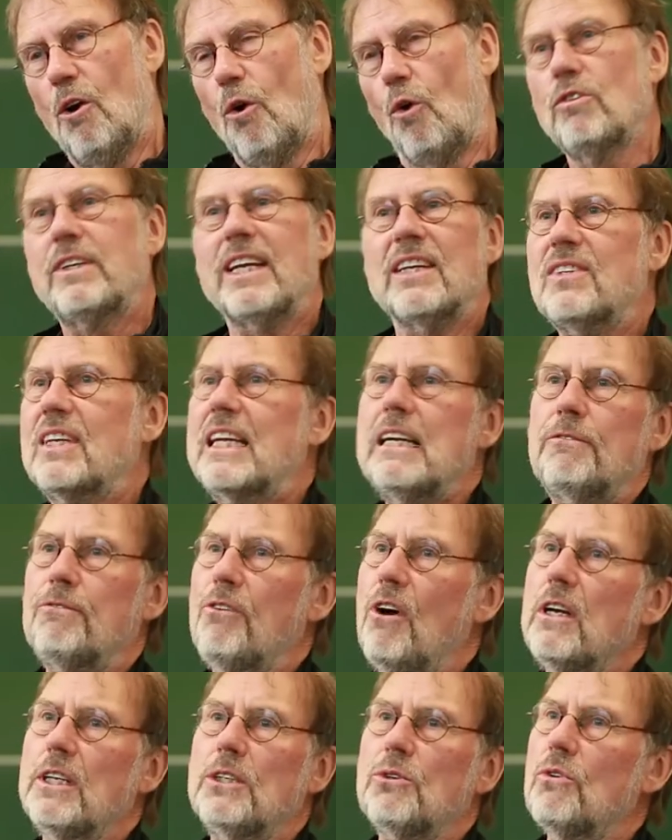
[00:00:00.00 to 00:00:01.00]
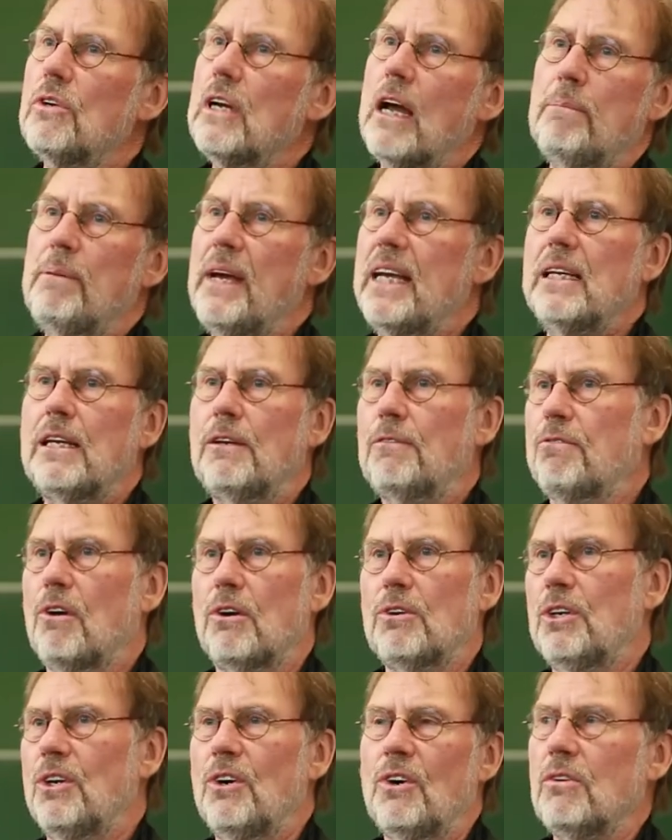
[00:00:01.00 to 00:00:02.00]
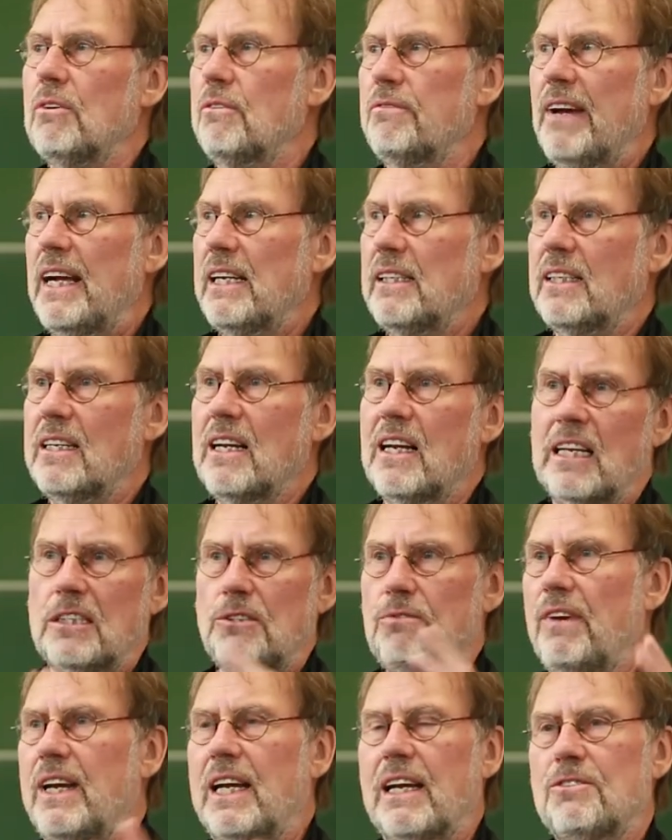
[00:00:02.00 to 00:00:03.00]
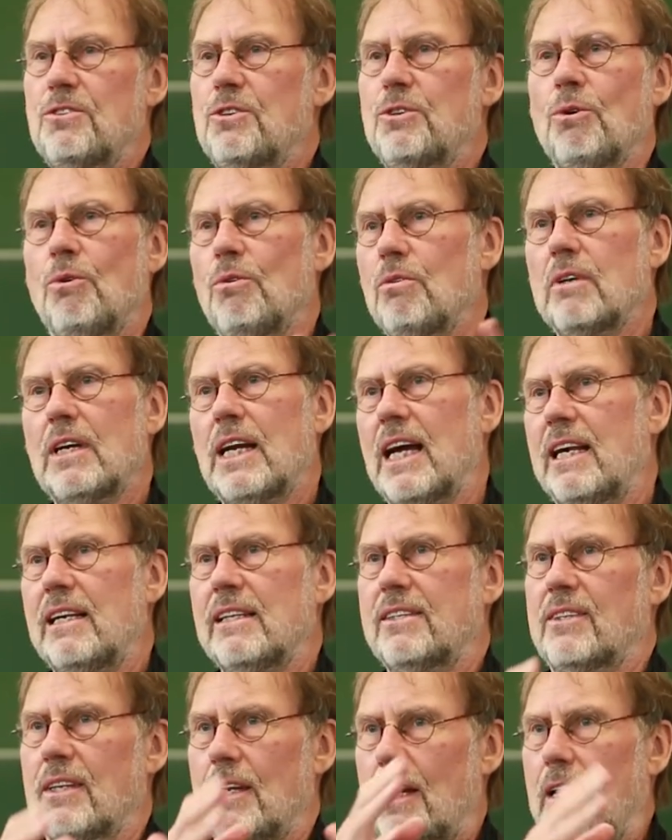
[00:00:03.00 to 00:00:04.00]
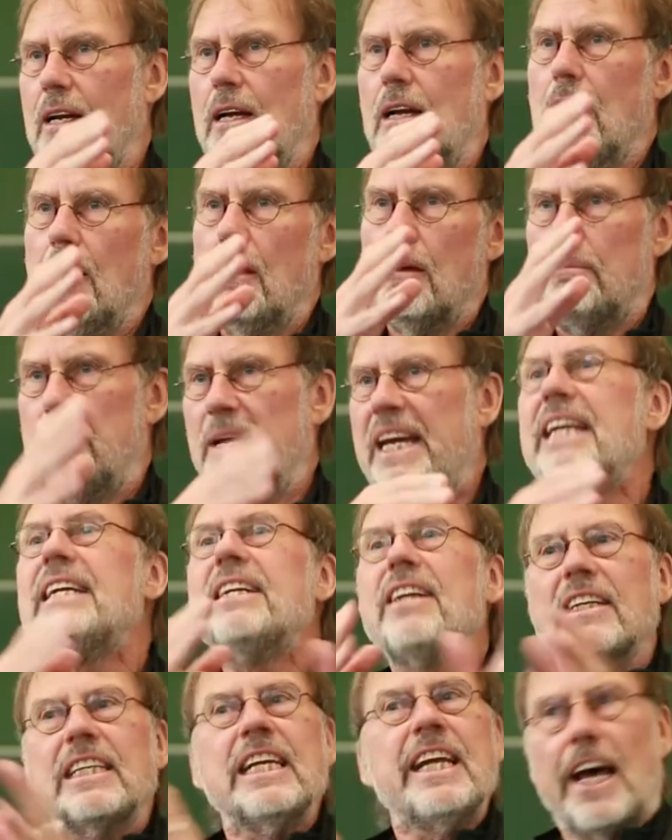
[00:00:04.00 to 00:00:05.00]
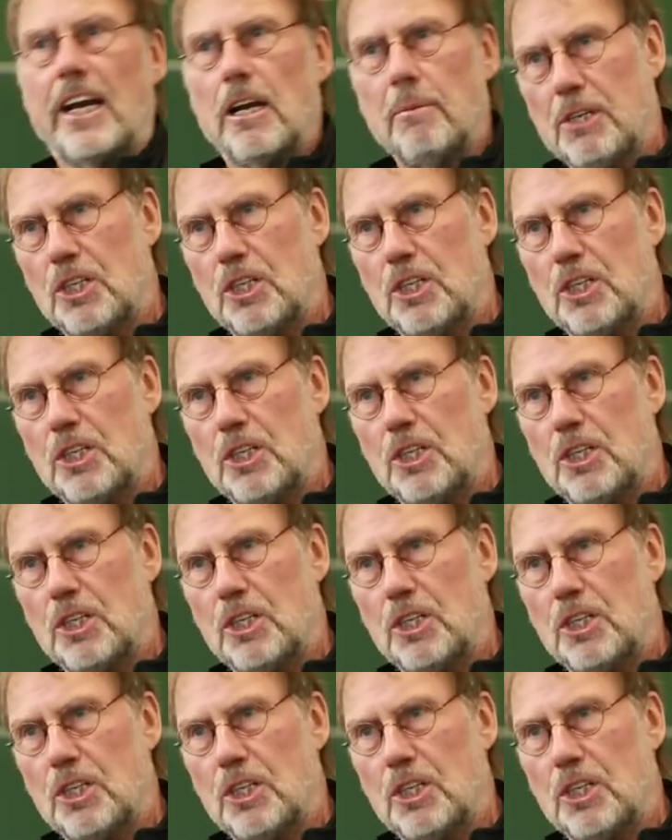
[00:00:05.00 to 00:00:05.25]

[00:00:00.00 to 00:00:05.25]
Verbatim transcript: und das gilt völlig unabhängig von irgendwelchen Klassifikationen als behindert in einer